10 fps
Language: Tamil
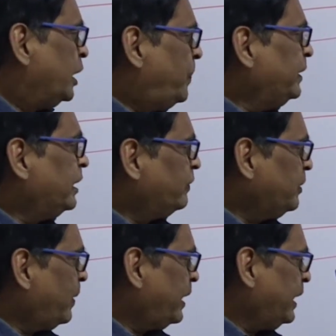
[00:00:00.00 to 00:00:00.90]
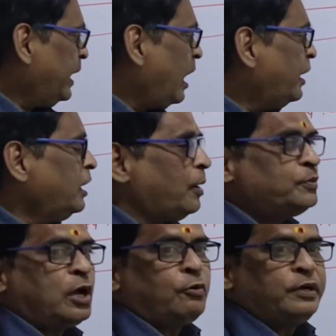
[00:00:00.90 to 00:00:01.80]
இப்போ இதில் வந்து பாருங்கள்
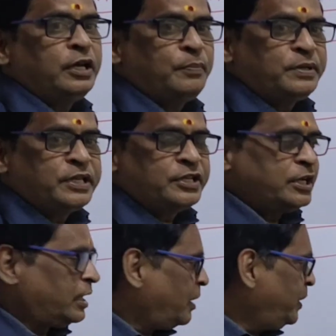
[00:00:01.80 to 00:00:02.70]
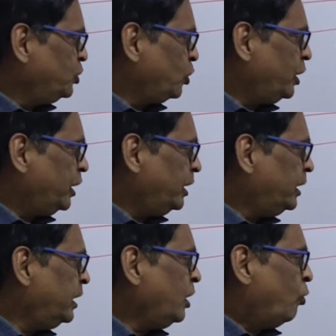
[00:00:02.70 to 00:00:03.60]
அன்அப்சார்வ்டு டெப்ரிசியேஷன் அப்படின்னு சொல்லிட்டு
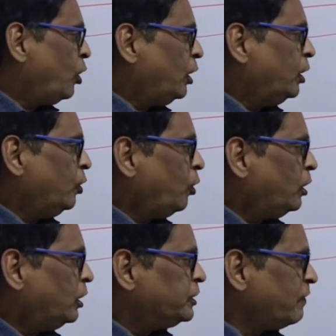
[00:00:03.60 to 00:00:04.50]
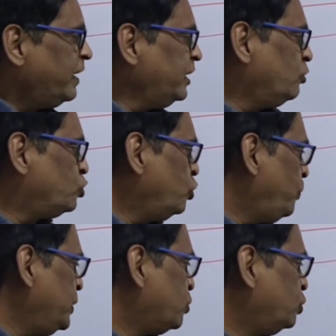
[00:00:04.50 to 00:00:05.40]
ஒரு செவன்ட்டி தௌசண்ட்
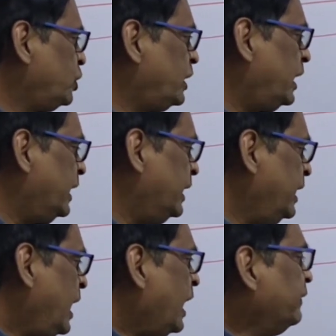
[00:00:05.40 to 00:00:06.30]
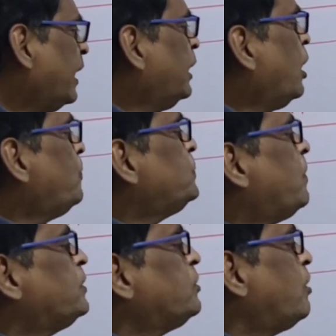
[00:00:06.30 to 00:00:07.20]
ருபீஸ் கொடுத்துருக்காங்க அந்த
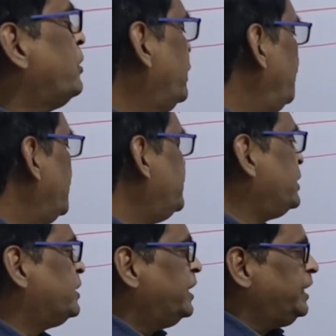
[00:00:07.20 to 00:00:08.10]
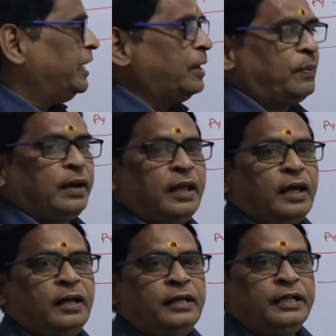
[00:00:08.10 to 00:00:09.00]
அன்அப்சர்வ்டு டெப்ரிசியேஷனை நீங்கள் என்ன
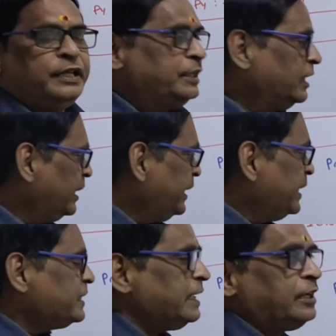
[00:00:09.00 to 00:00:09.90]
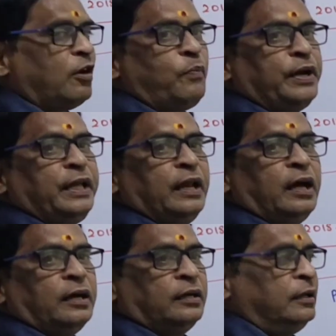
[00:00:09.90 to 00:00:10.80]
பண்ணலாம் இதில் நீங்கள் செட் ஆஃப்
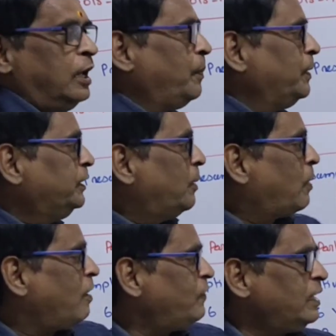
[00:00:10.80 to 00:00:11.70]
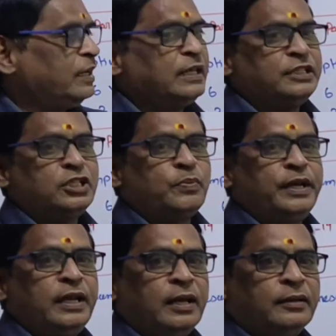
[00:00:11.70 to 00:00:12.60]
பண்ணிக்கலாம் அப்போ இந்த ப்ராஃபிட்லேருந்து அட்ஜஸ்ட்
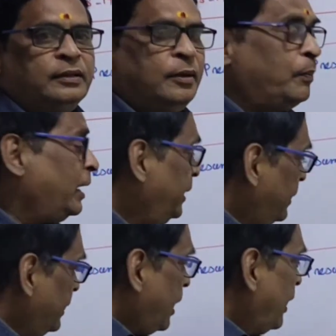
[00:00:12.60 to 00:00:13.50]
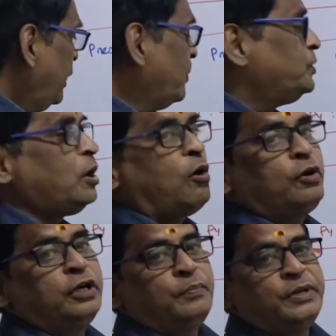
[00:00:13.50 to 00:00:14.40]
பண்ணிக்கலாம் பழைய
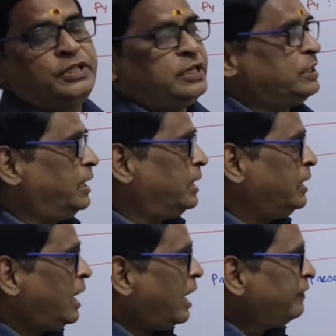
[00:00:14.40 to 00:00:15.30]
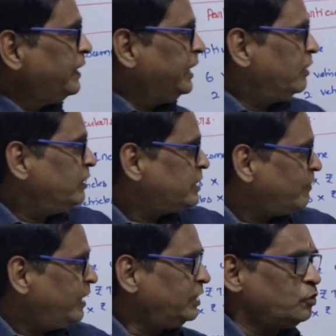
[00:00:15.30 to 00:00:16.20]
அன்அப்சார்வ்டு டெப்ரிசியேஷனை அதை நீங்கள் வந்து
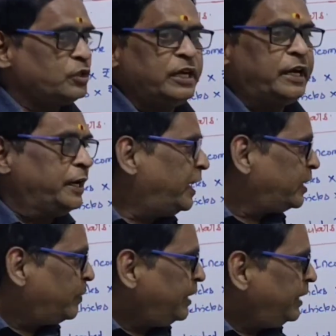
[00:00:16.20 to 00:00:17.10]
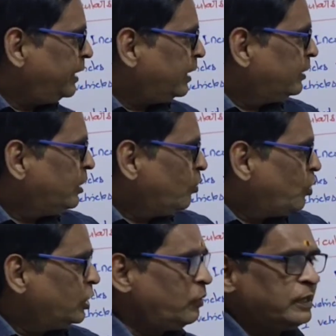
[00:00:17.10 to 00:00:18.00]
செவன்ட்டி தௌசண்ட் டிடெக்ட் பண்ணிட்டீங்கன்னா
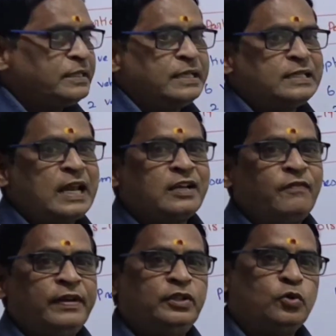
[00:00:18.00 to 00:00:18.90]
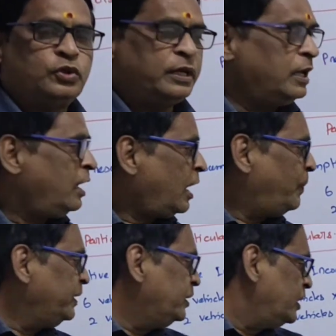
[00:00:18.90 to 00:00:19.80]
உங்களுக்கு வருது சிக்ஸ் லேக் ஃபைவ் தௌசண்ட் அப்போ
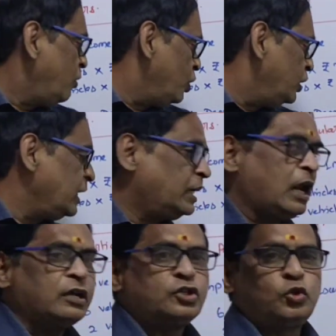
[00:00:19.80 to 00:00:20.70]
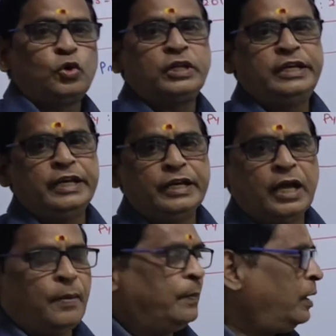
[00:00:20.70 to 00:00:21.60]
இதுதான் உங்களுக்கு கிராஸ் டோட்டல்
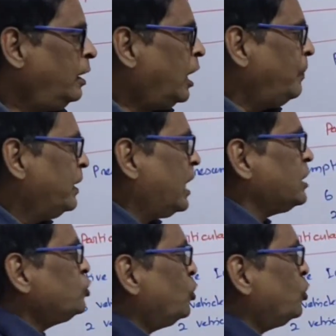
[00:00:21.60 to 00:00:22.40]
இன்கம் அப்போ கிராஸ்